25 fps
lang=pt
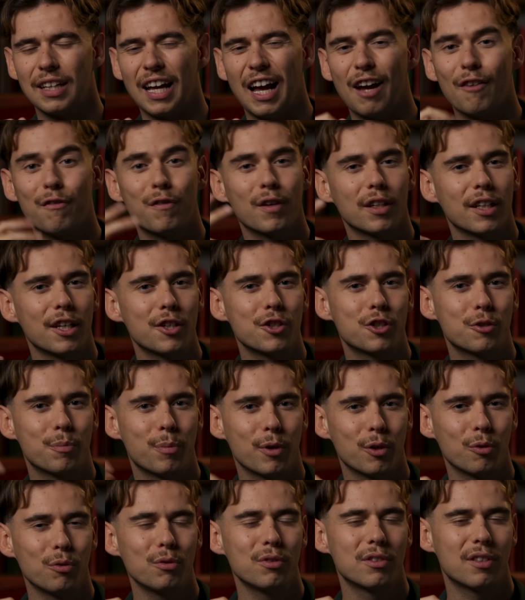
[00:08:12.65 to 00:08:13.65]
A avalanche de
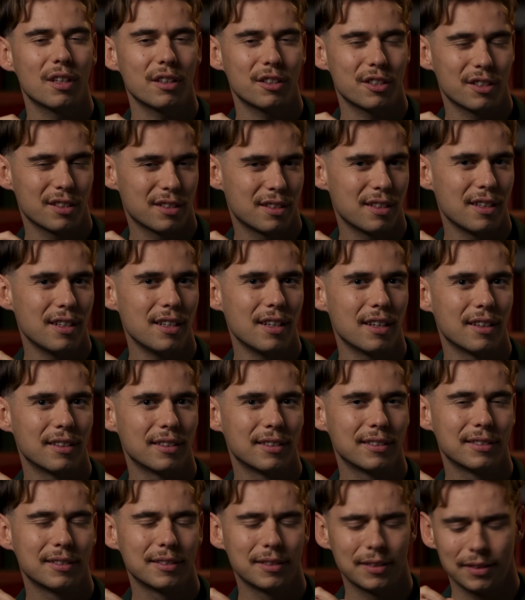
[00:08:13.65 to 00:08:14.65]
perguntas que seria.
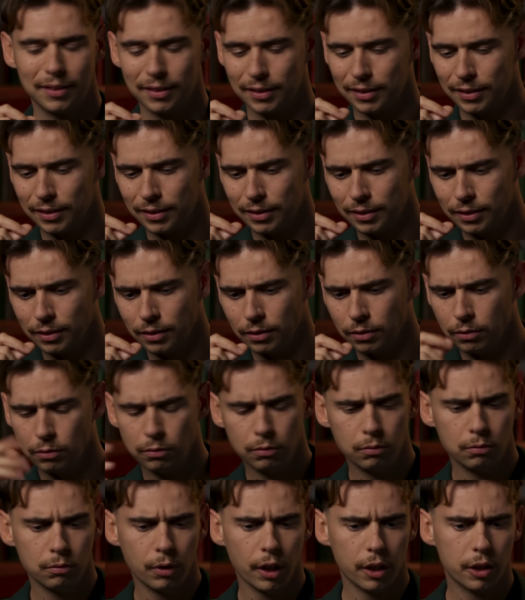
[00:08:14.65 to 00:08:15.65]

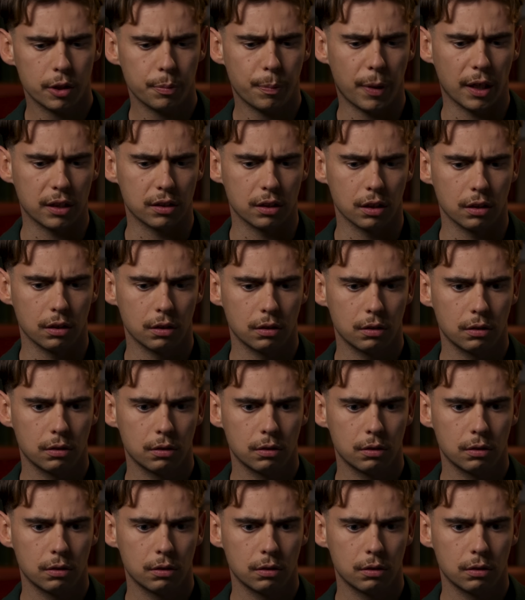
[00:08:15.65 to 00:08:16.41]
O que é que se passa?